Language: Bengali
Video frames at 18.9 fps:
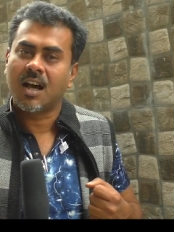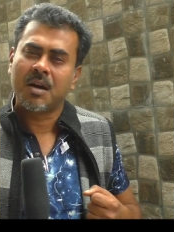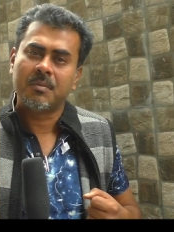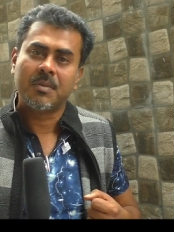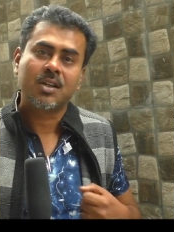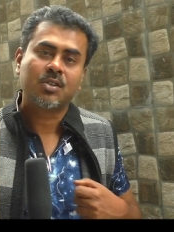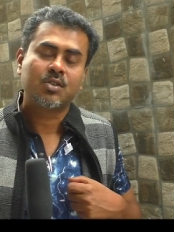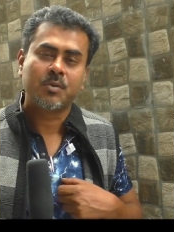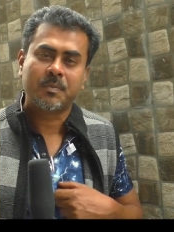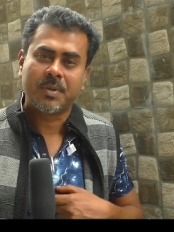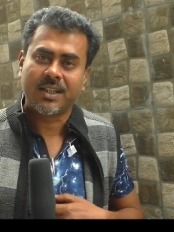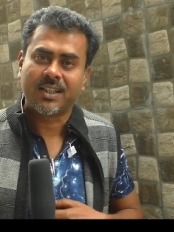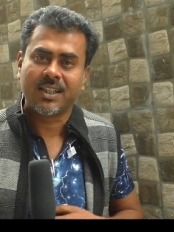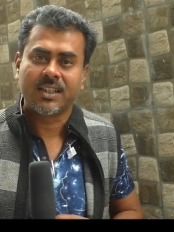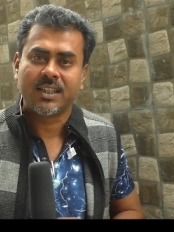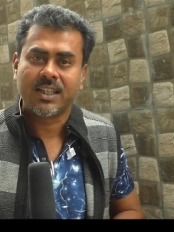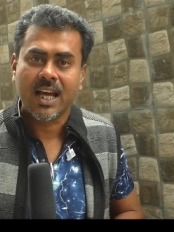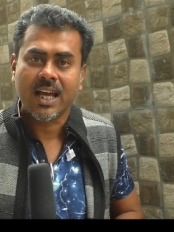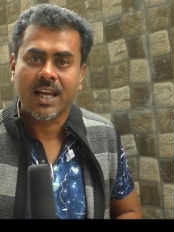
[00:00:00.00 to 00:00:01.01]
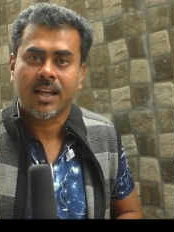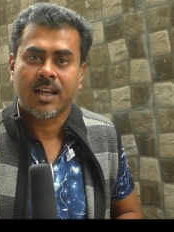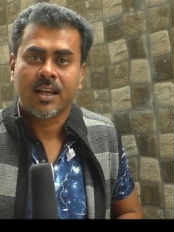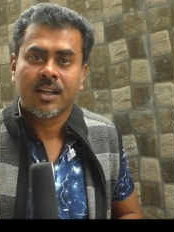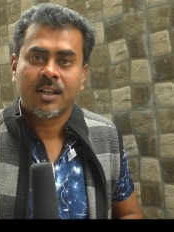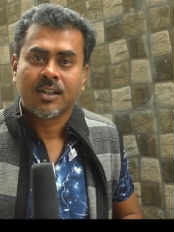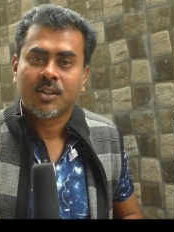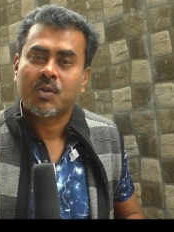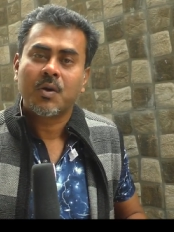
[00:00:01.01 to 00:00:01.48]
আমার তো পেটের দায়
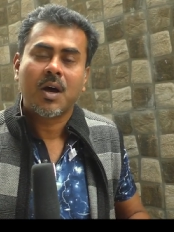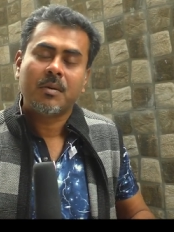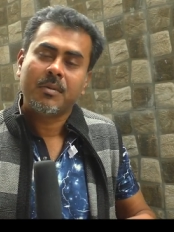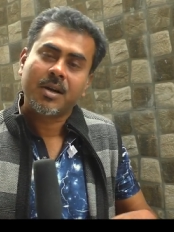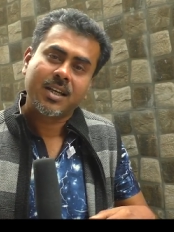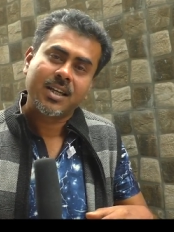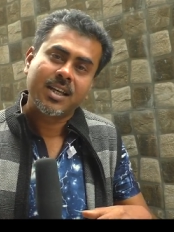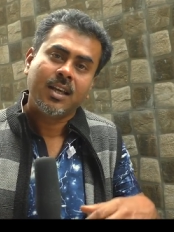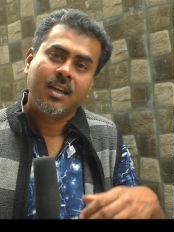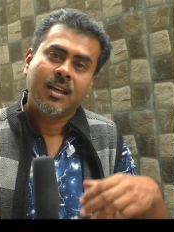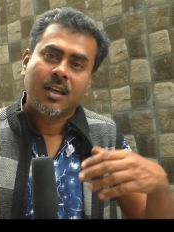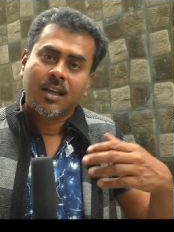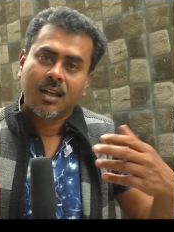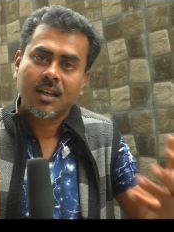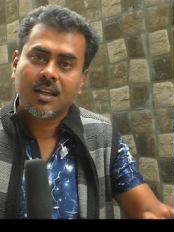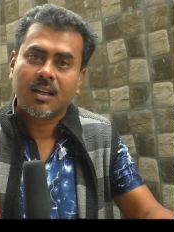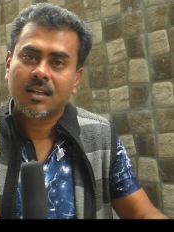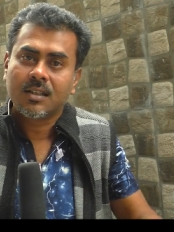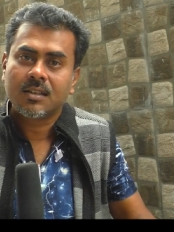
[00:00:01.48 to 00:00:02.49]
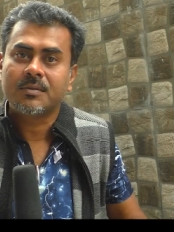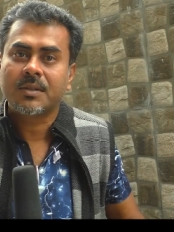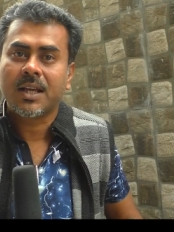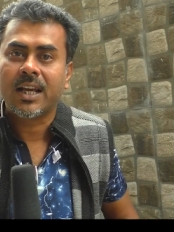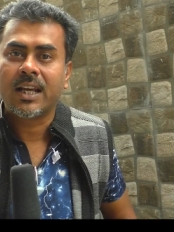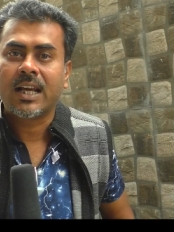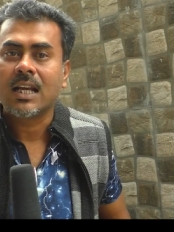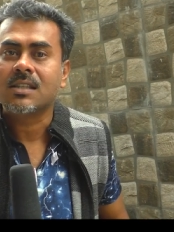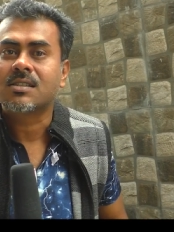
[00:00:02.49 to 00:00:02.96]
তো আমাকে
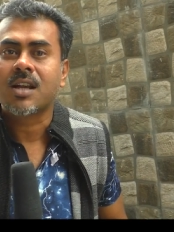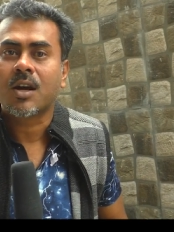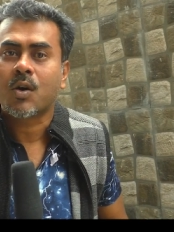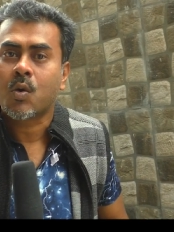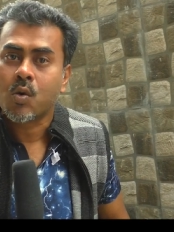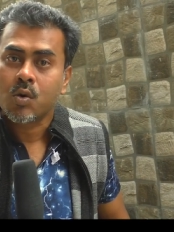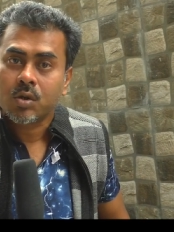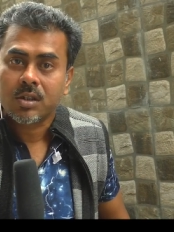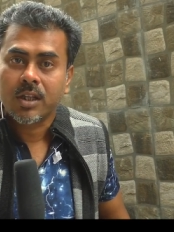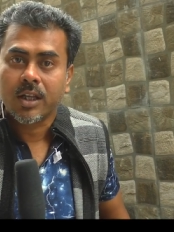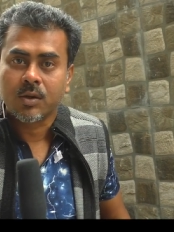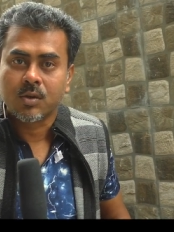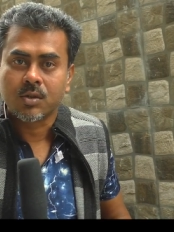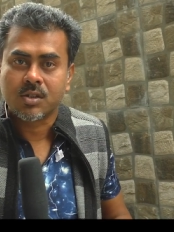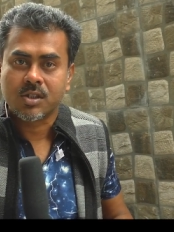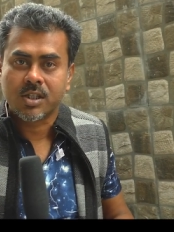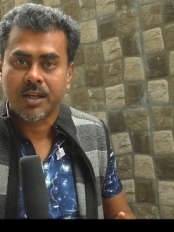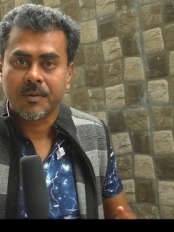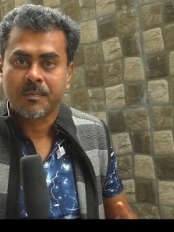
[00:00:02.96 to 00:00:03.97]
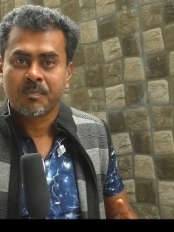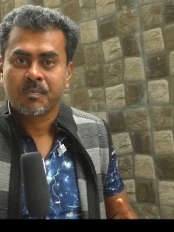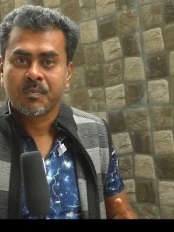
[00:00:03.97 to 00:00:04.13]
এই কাজটা করতে হচ্ছে